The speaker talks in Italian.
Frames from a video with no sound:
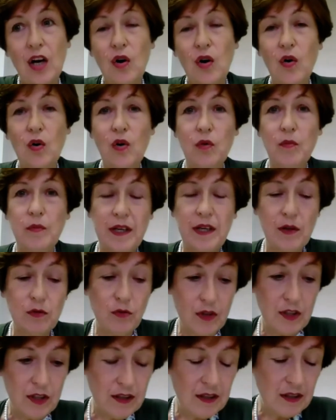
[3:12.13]
o come
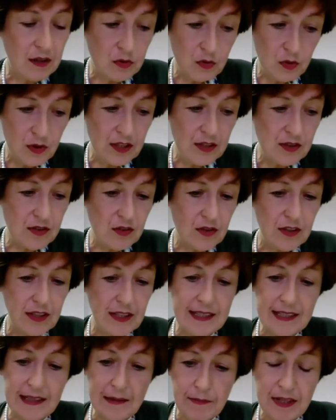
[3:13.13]
in alcune zone
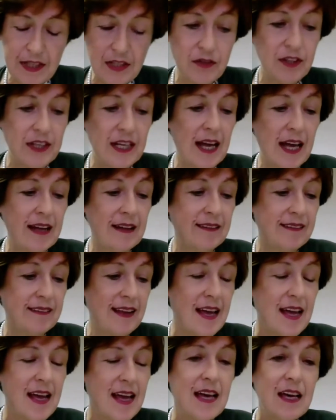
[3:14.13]
del Medio
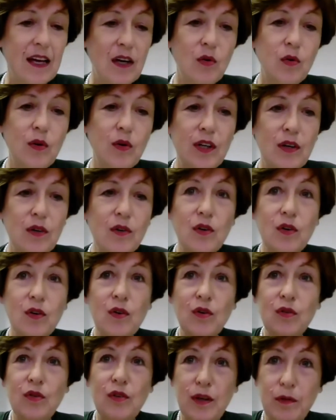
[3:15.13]
Oriente, in cui il loro
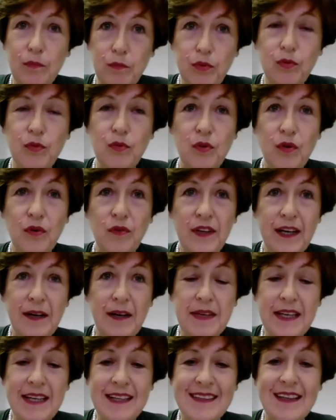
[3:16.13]
contributo,
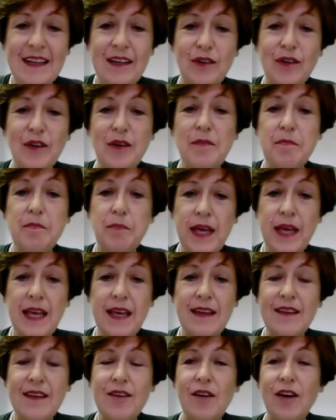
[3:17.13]
veramente il loro
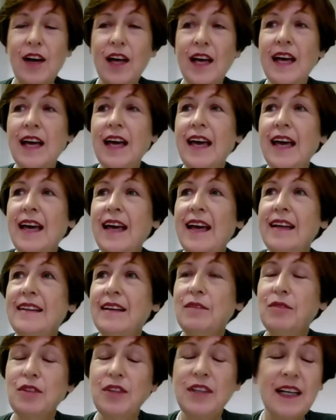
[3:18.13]
impegno e, e
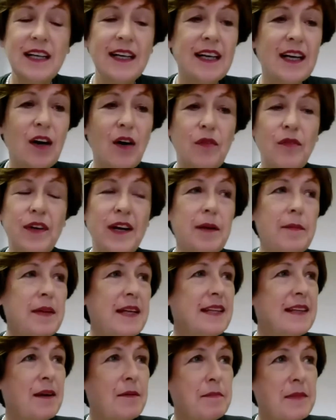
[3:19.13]
devo dire che ho
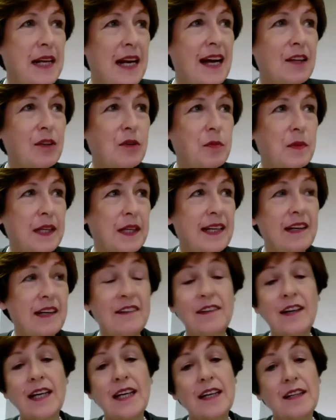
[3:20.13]
veramente ammirato perché
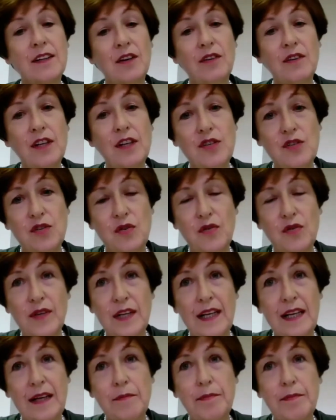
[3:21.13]
erano anche donne
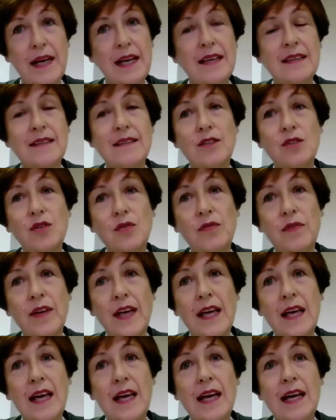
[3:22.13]
giovani, in paesi
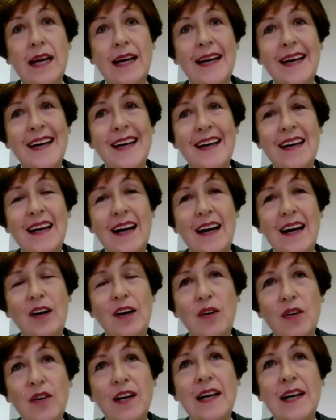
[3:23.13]
dove eh,
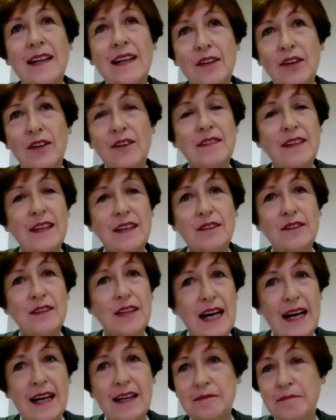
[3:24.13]
ancora la donna non
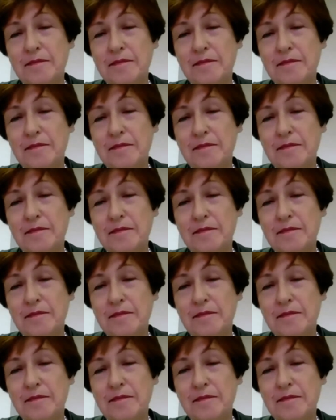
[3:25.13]
ha